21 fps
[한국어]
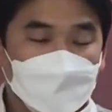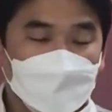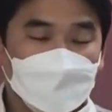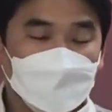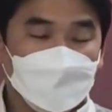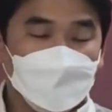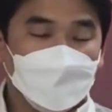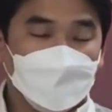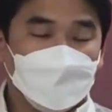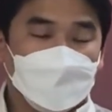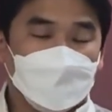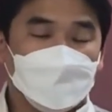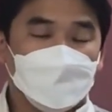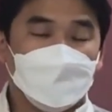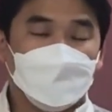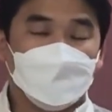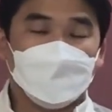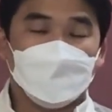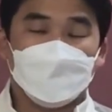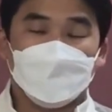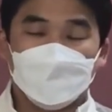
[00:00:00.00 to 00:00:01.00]
또
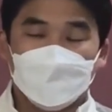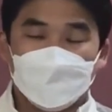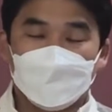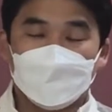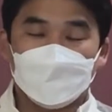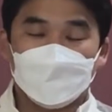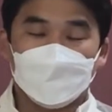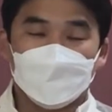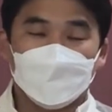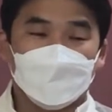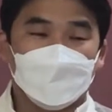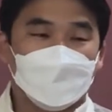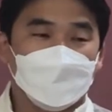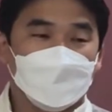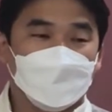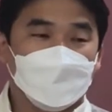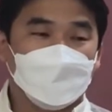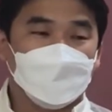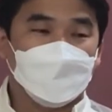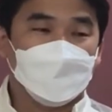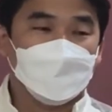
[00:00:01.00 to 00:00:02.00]
감정적인 부분들,
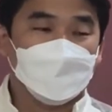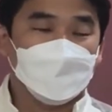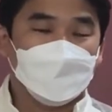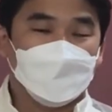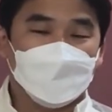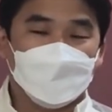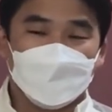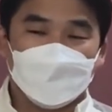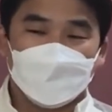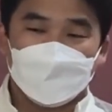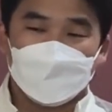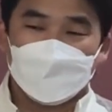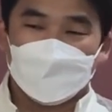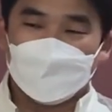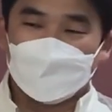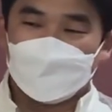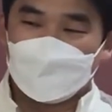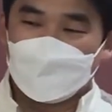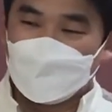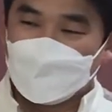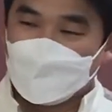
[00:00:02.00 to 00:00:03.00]
또
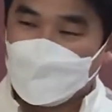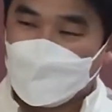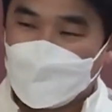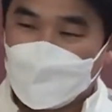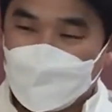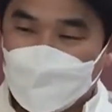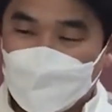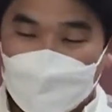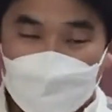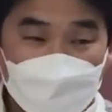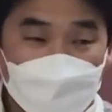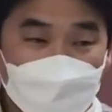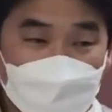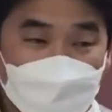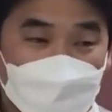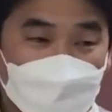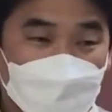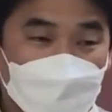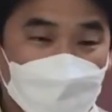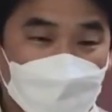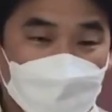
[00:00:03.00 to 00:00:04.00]
기뻐하거나
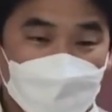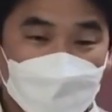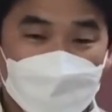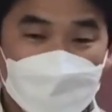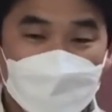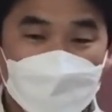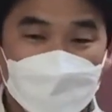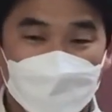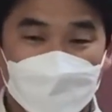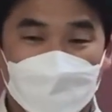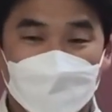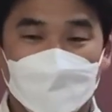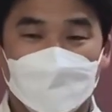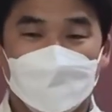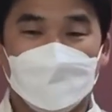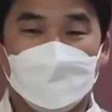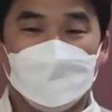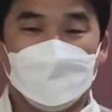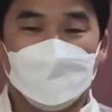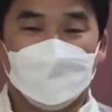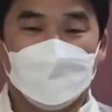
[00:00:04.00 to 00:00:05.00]
또
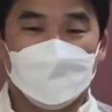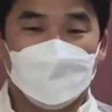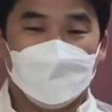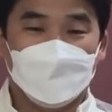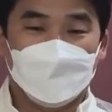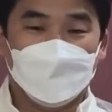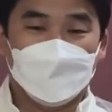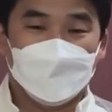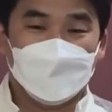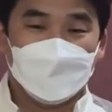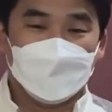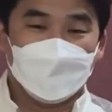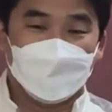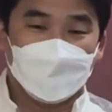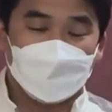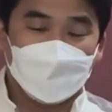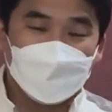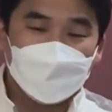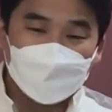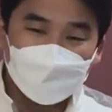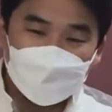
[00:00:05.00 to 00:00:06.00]
슬퍼하거나 또
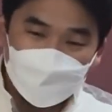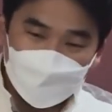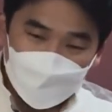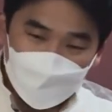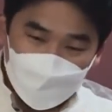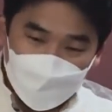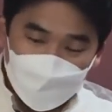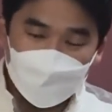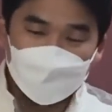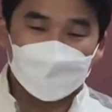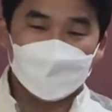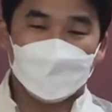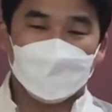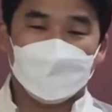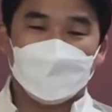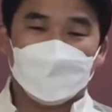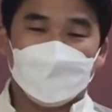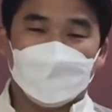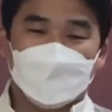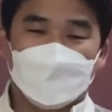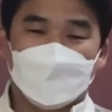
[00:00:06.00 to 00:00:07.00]
그런 것뿐만
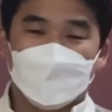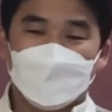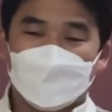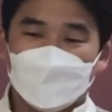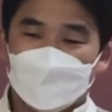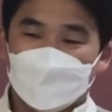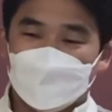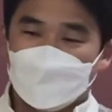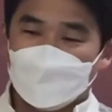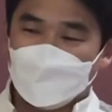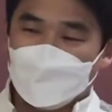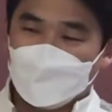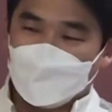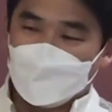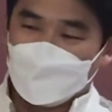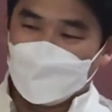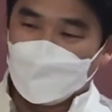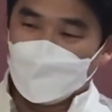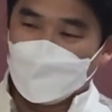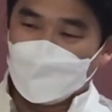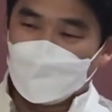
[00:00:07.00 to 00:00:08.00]
아니라 어떤
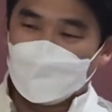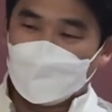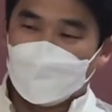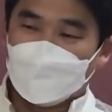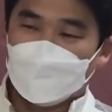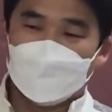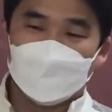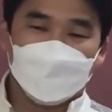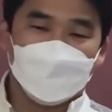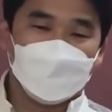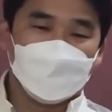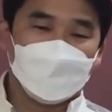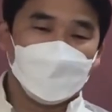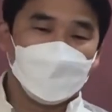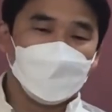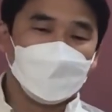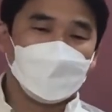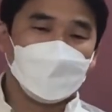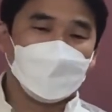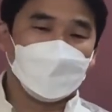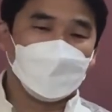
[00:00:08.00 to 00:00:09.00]
모든 상황 속에서
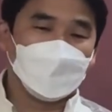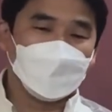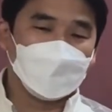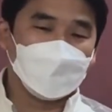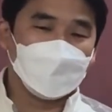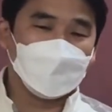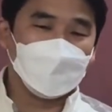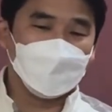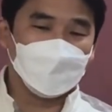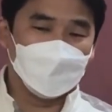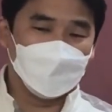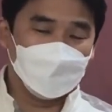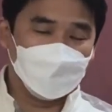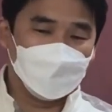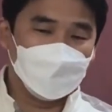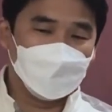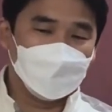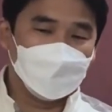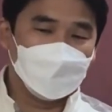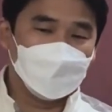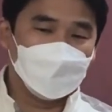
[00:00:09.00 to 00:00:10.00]
다가오는
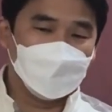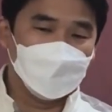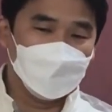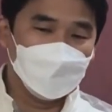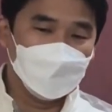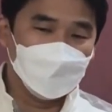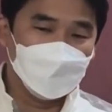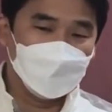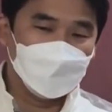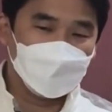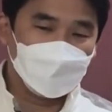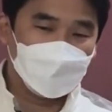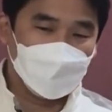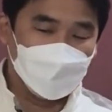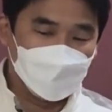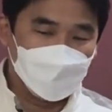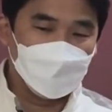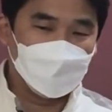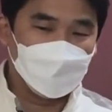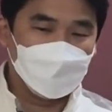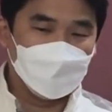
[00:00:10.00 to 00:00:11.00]
어떤 그런
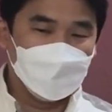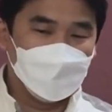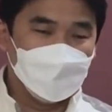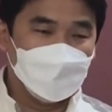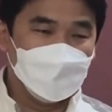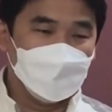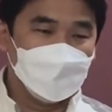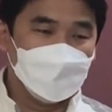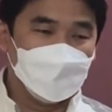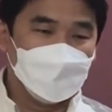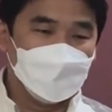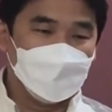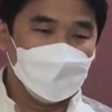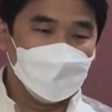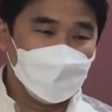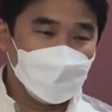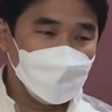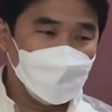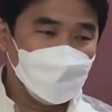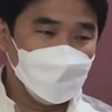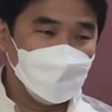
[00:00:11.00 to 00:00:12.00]
감정들을
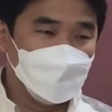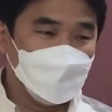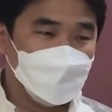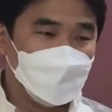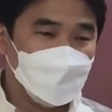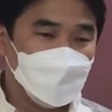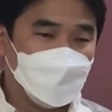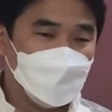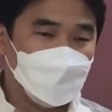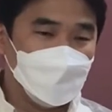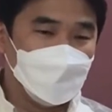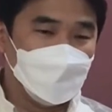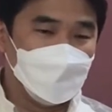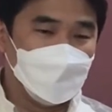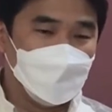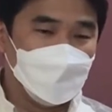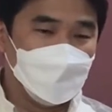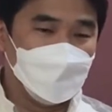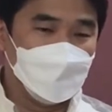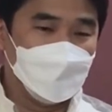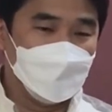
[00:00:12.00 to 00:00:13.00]
가지고 있죠.
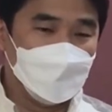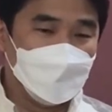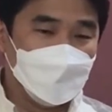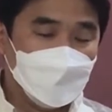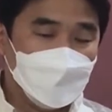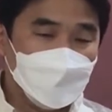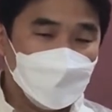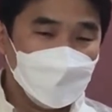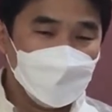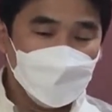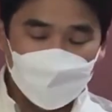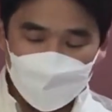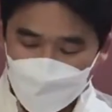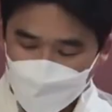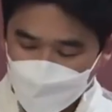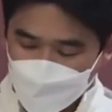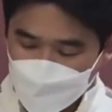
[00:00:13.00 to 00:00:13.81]
그리고 또